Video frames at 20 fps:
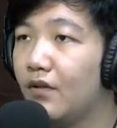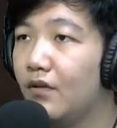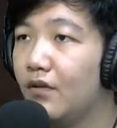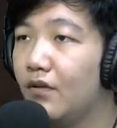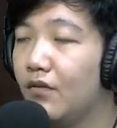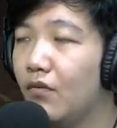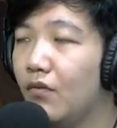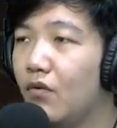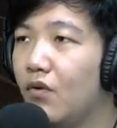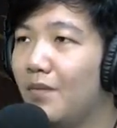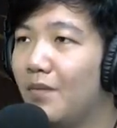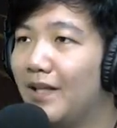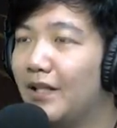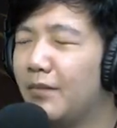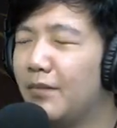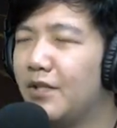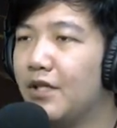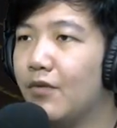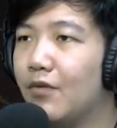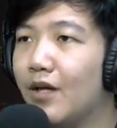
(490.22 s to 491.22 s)
Uh,
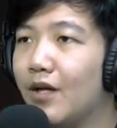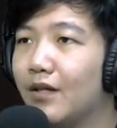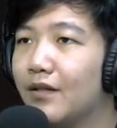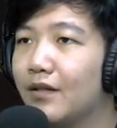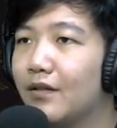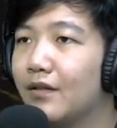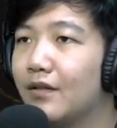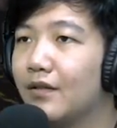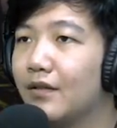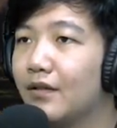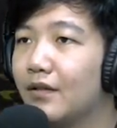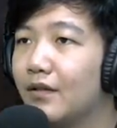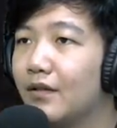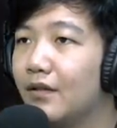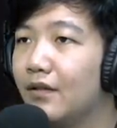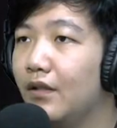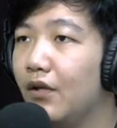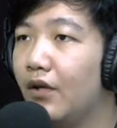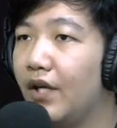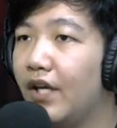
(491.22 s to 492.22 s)
mantap jiwa.
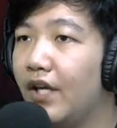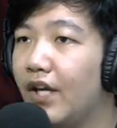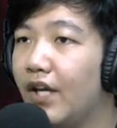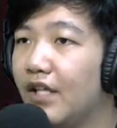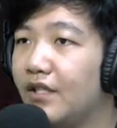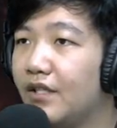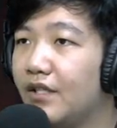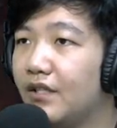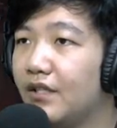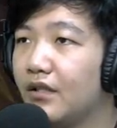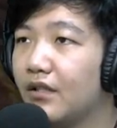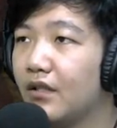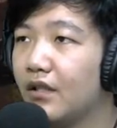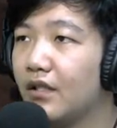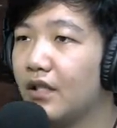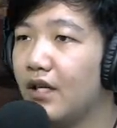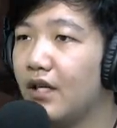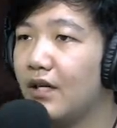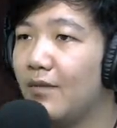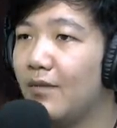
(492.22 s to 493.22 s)
Oke, okay, nice.
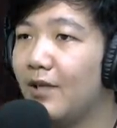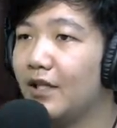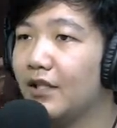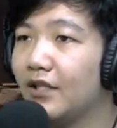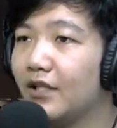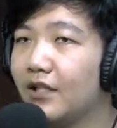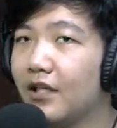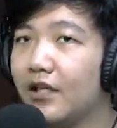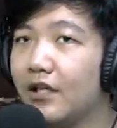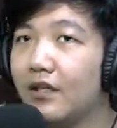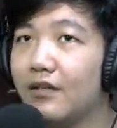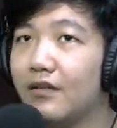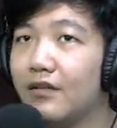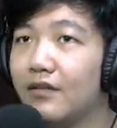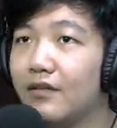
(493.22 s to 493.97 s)
Sekarang kemana kita sekarang?